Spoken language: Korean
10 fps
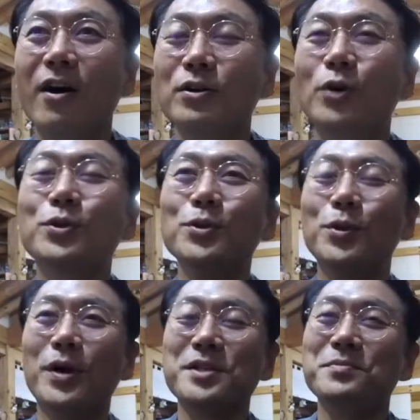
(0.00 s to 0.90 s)
어, 어떤
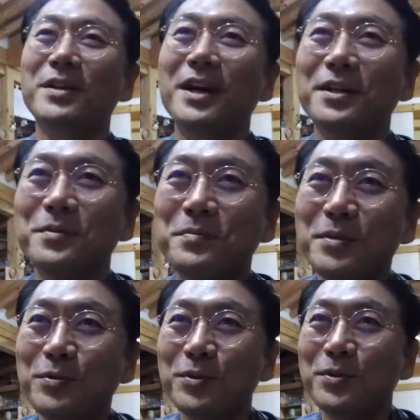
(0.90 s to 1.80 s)
노력하십니까? 그럼
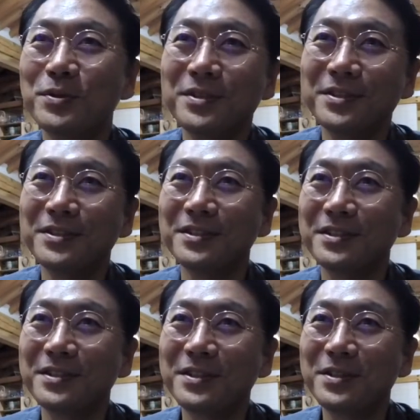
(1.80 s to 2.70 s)
피부
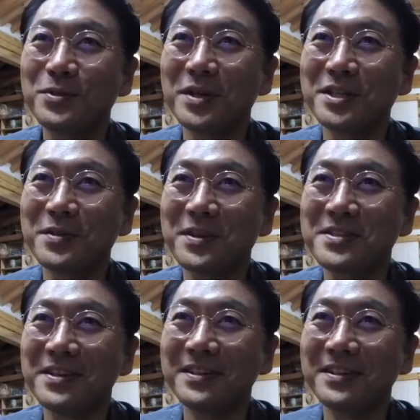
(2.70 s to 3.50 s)
좋아지기 위해서?